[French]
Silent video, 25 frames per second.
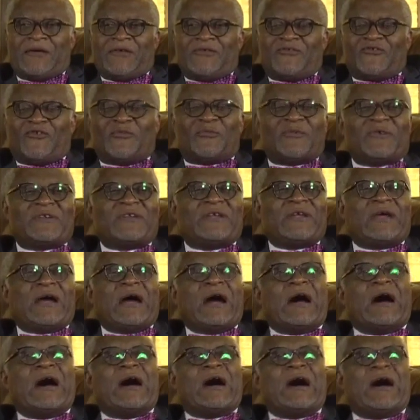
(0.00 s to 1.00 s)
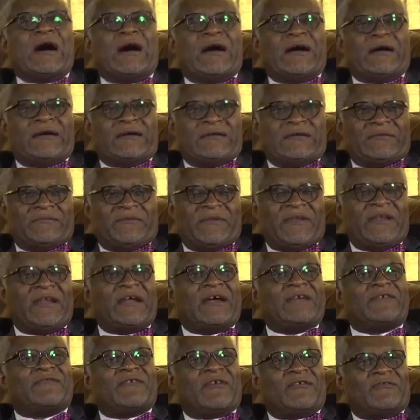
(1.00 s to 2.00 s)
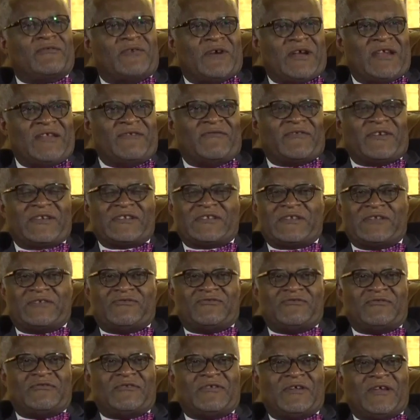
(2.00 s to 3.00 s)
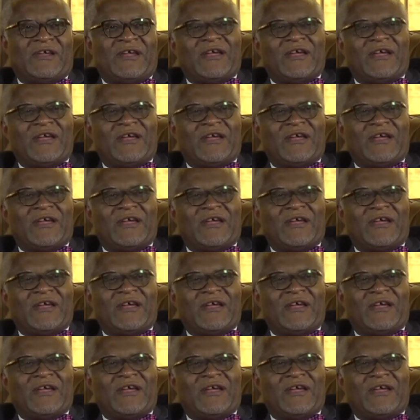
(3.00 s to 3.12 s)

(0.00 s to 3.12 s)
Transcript: tout le monde dit Ah, maintenant il va voir les vraies études.